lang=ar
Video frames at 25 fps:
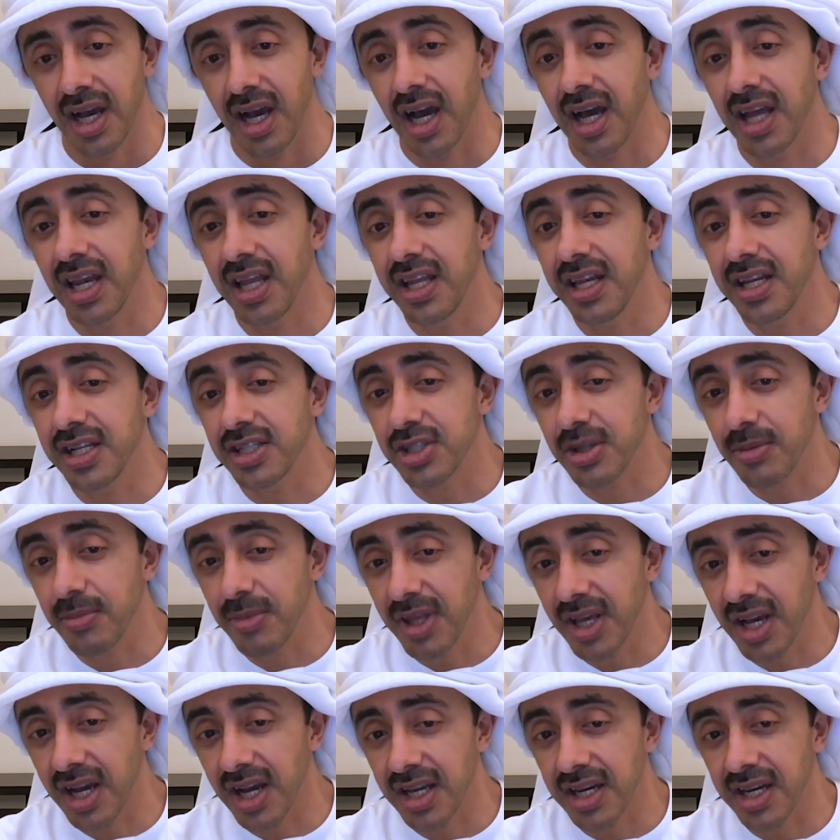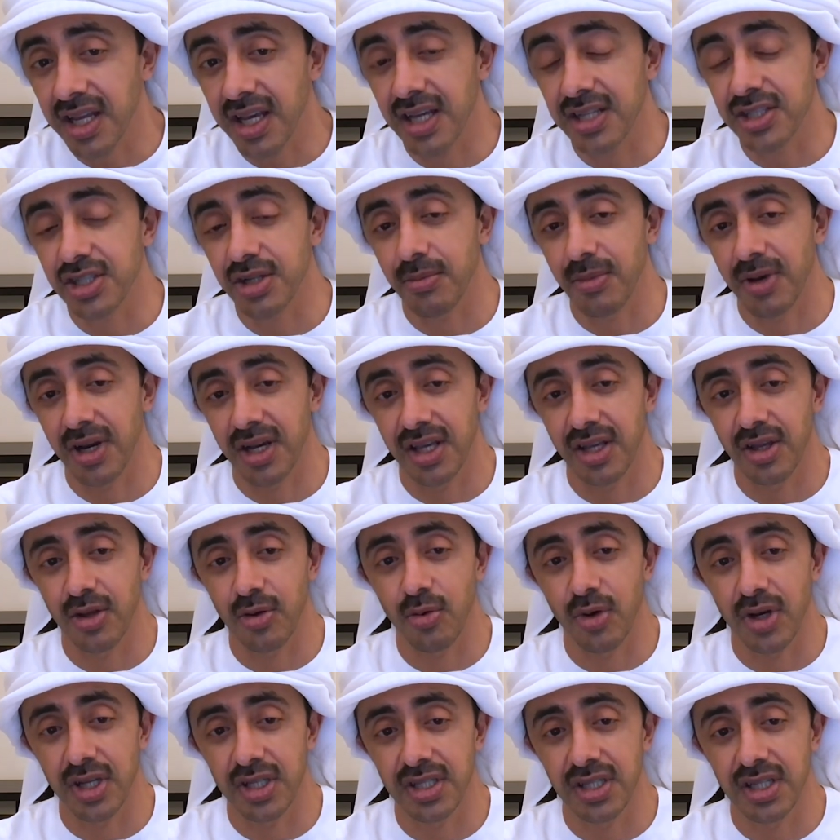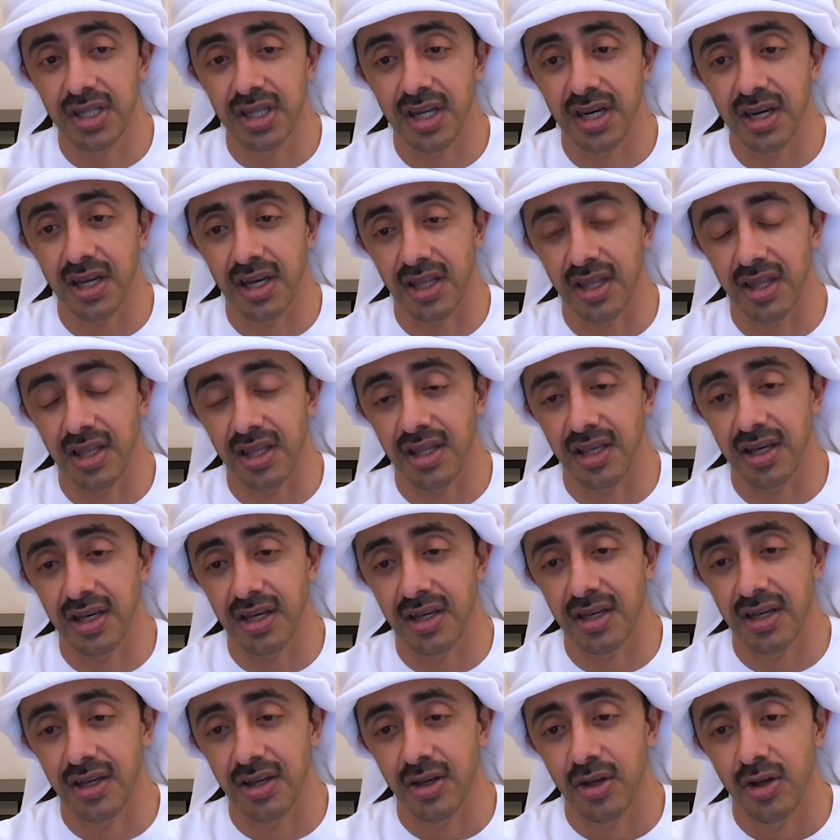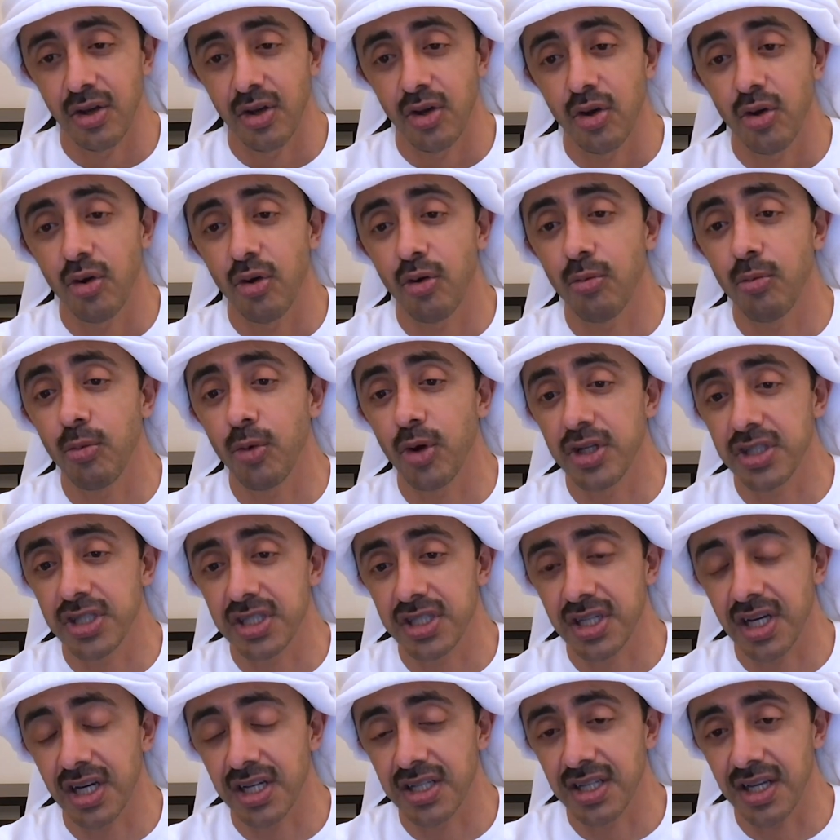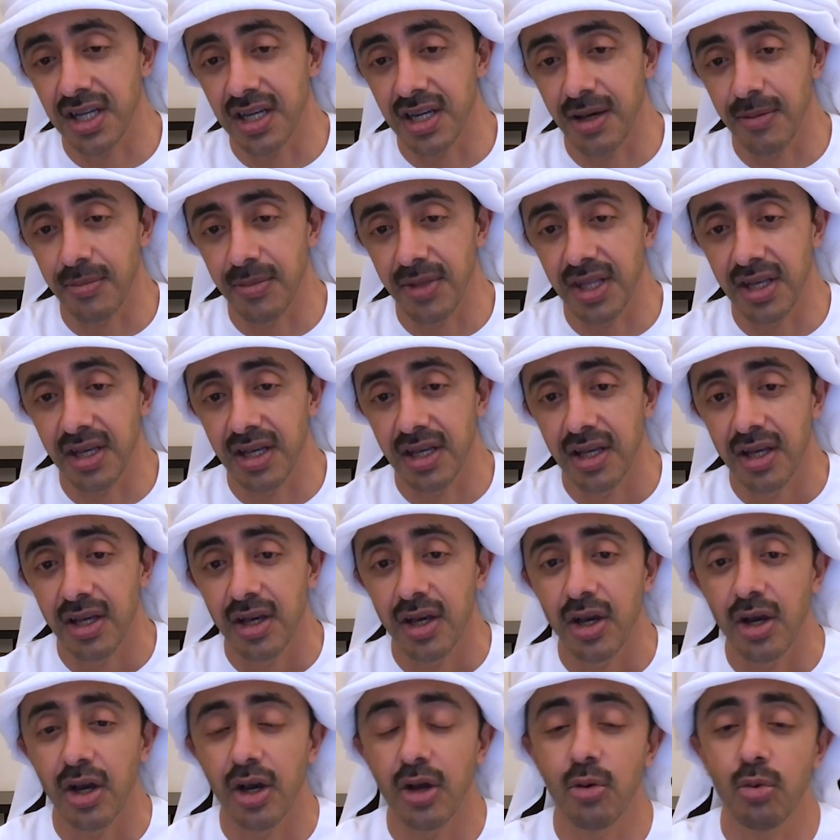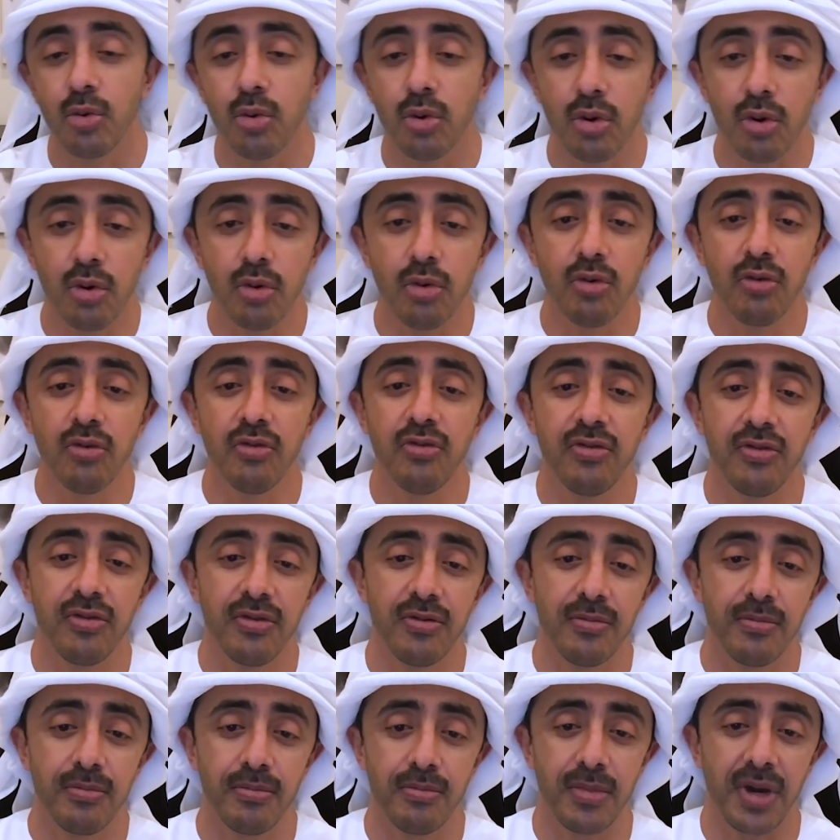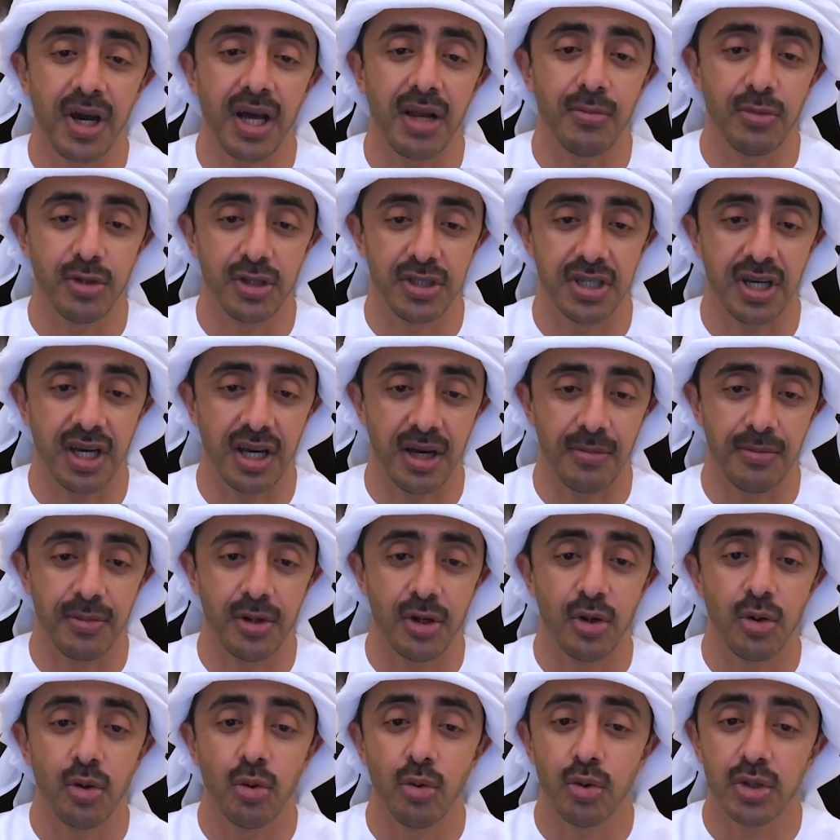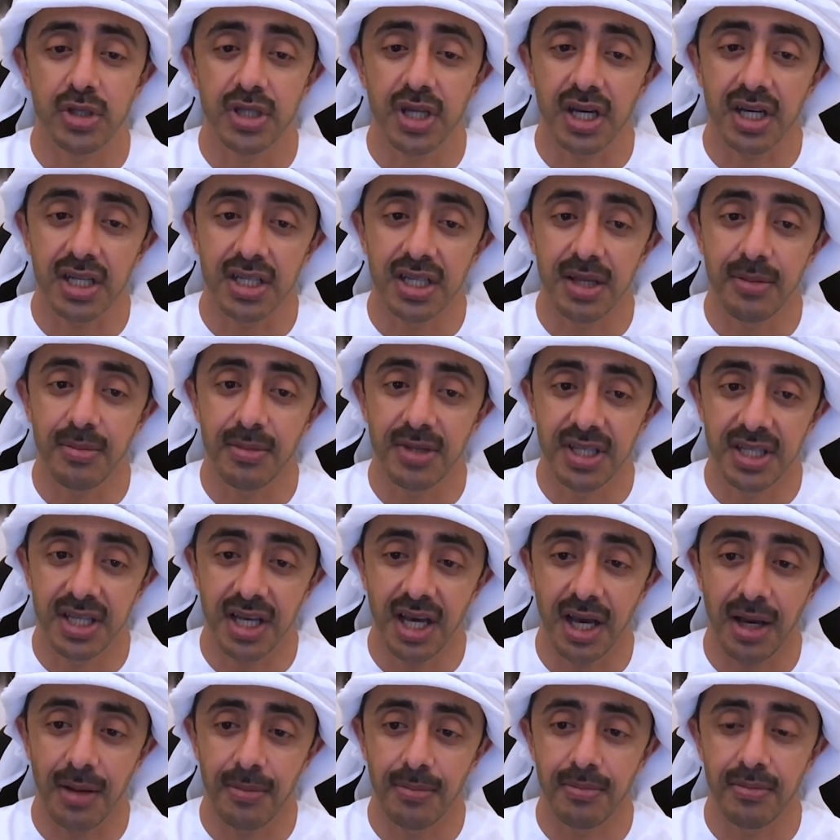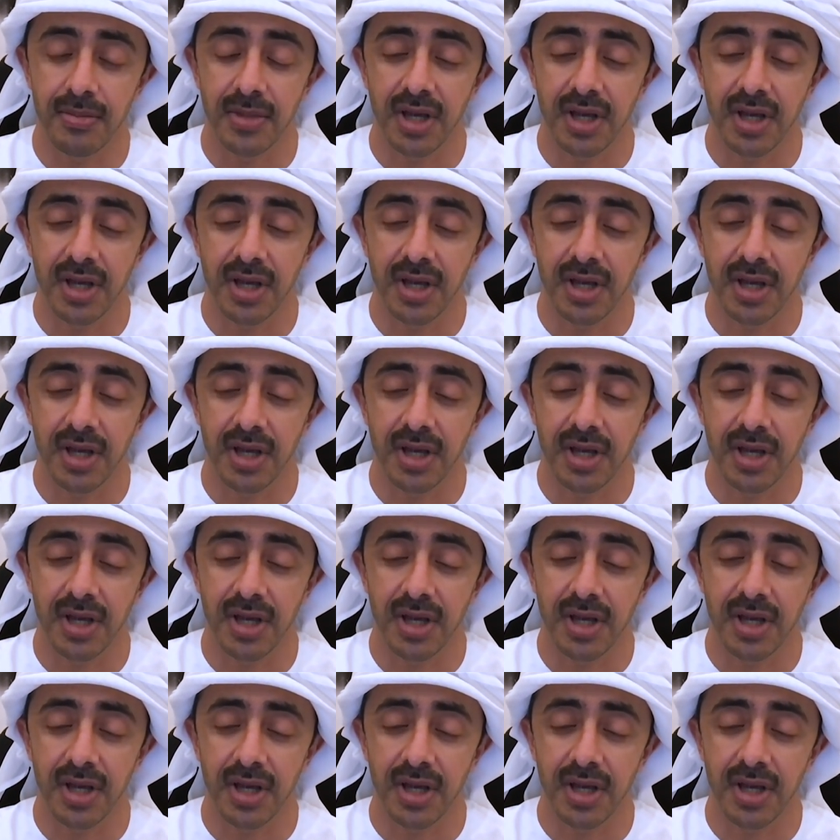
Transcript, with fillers: علينا جميعا كجماهير وأندية رياضية ومؤسسات إعلامية الوقوف مع المنتخب وتقديم الدعم